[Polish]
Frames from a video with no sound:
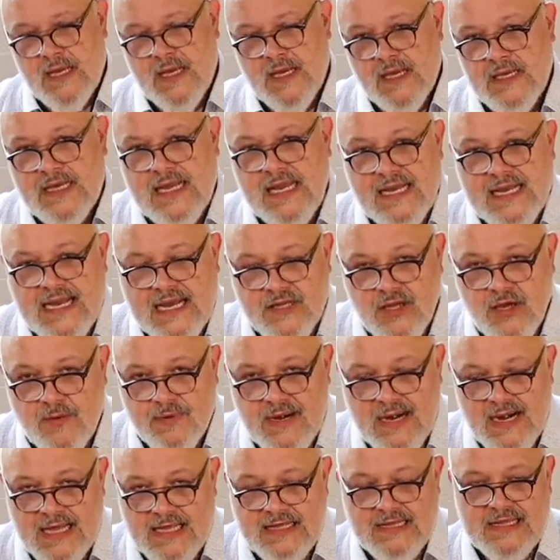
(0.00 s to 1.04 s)
kilka
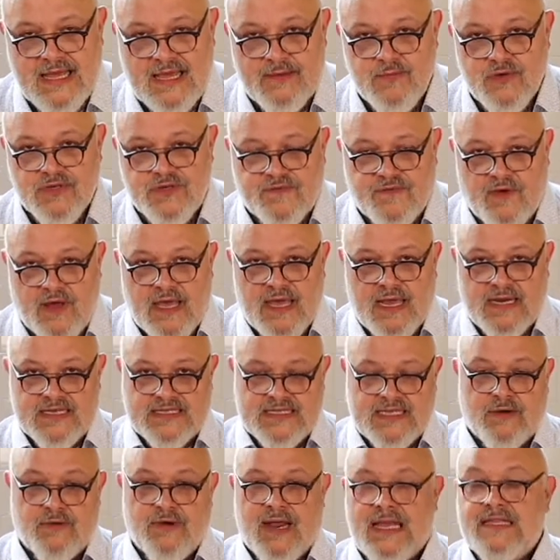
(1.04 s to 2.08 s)
dobrych lat temu swoją
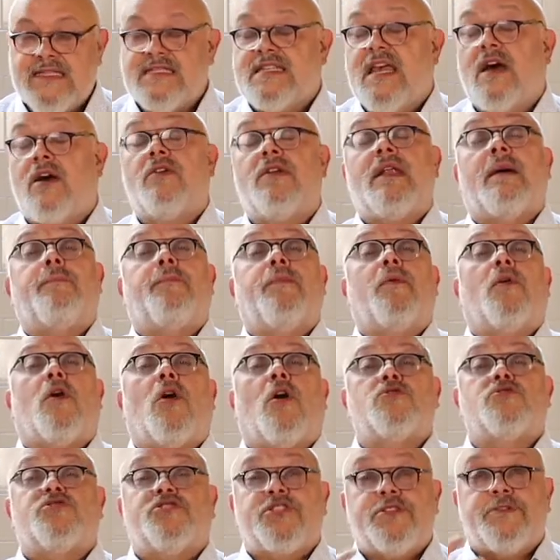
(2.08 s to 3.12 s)
restaurację, a ona
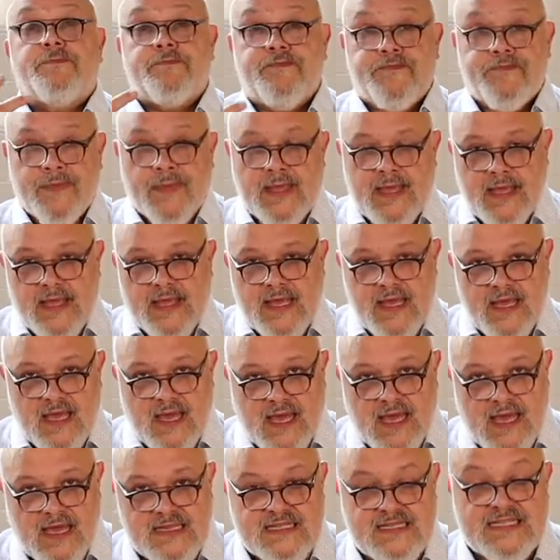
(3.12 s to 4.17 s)
pochodzi
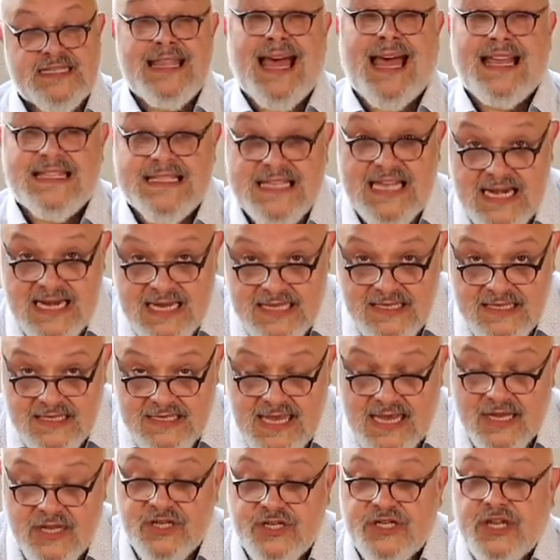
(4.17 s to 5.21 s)
e, z Nazaret,
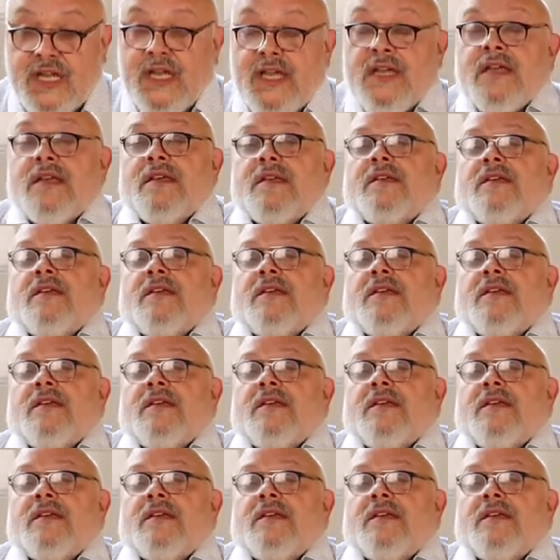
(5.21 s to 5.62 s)
także